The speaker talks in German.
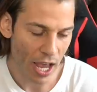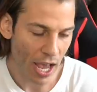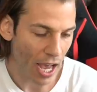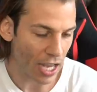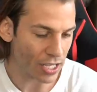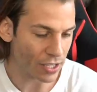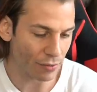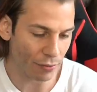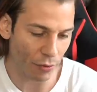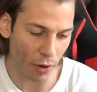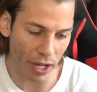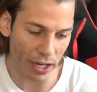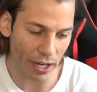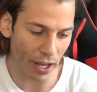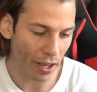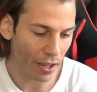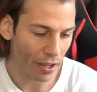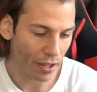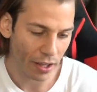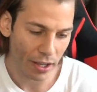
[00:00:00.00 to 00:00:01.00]
Also
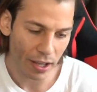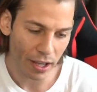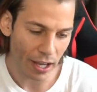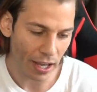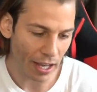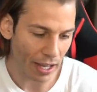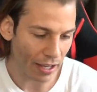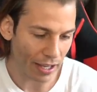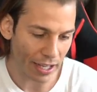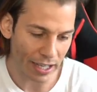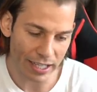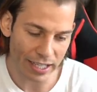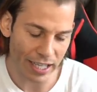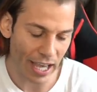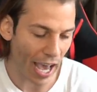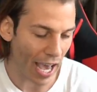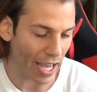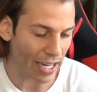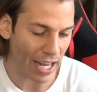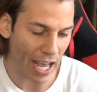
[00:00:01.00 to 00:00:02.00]
Freunde,
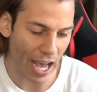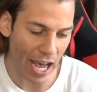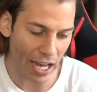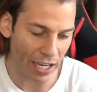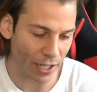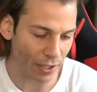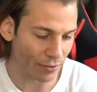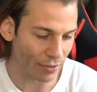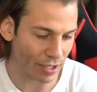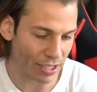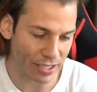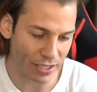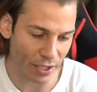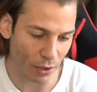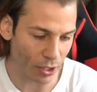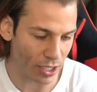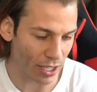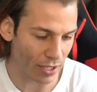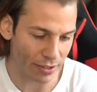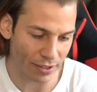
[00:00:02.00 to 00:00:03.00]
keine Ahnung, was
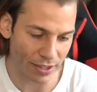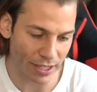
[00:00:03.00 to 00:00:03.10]
da,